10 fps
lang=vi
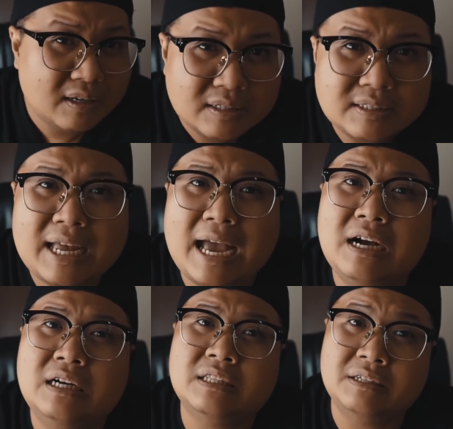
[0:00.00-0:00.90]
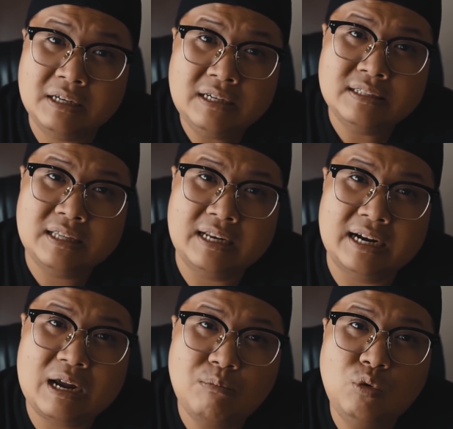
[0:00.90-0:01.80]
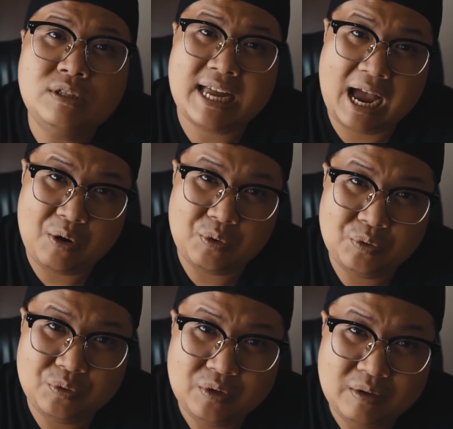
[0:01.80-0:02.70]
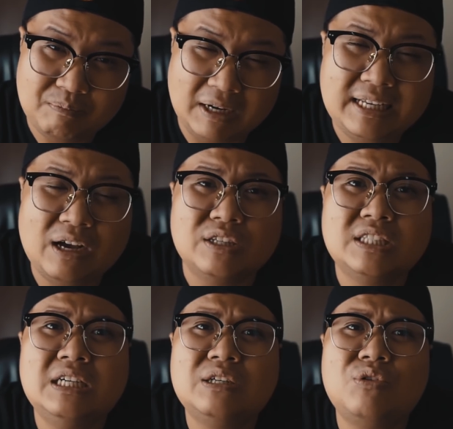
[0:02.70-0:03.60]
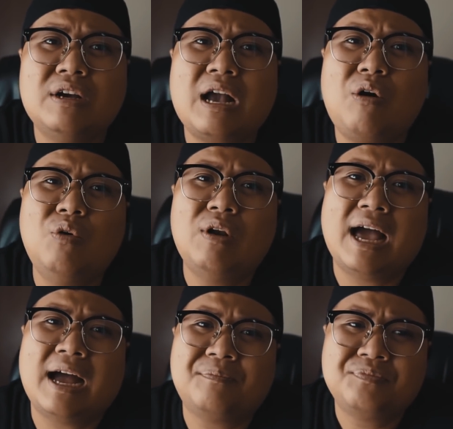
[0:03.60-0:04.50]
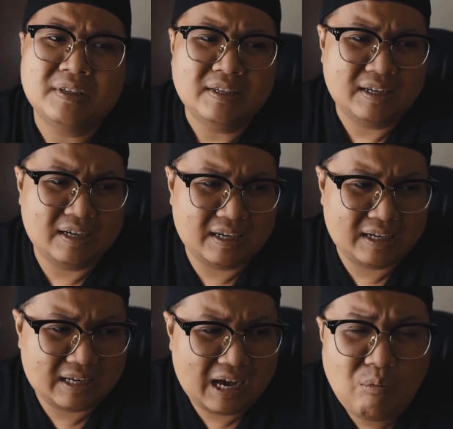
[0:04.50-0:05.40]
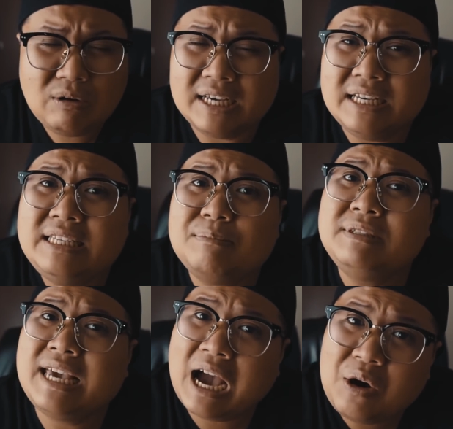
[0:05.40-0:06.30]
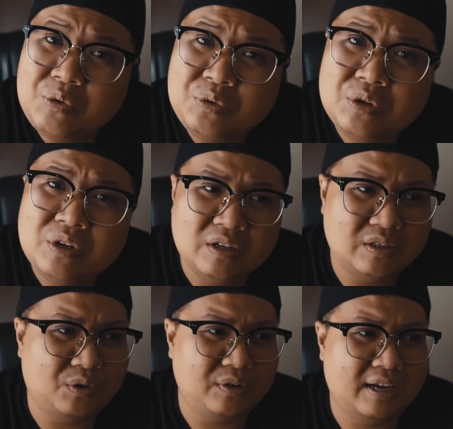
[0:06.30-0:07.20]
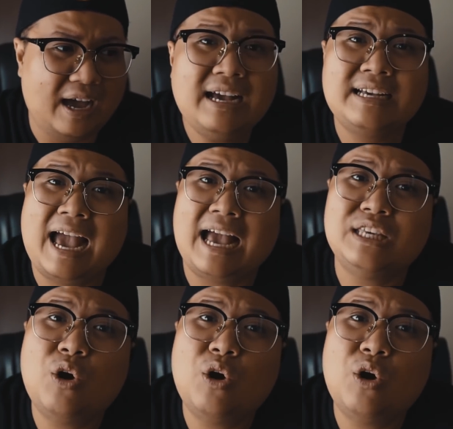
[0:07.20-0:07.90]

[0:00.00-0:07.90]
sang hơn nữa thì là rau muống xào bởi vì hồi xưa có cái câu là à, ốc khỉ chấm chao rồi à, ngà